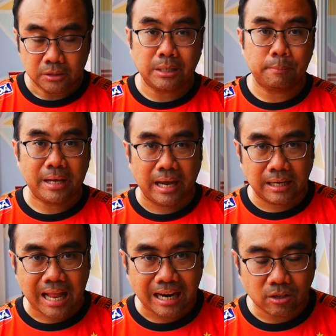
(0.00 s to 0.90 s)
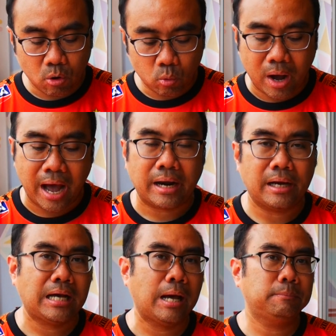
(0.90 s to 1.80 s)
11 ล้านกว่าๆนะ
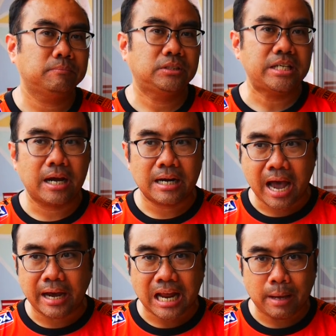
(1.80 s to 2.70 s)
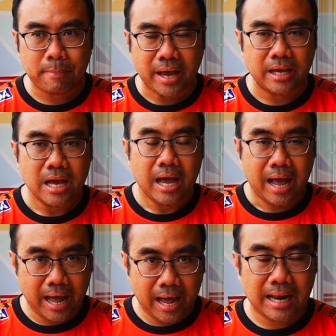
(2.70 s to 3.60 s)
ครับ เชียงรายได้ไป
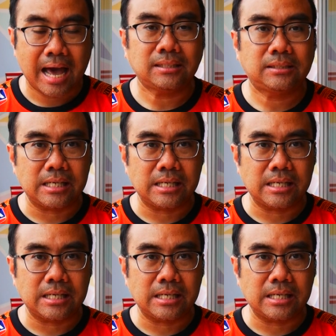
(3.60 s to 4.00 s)
5ล้าน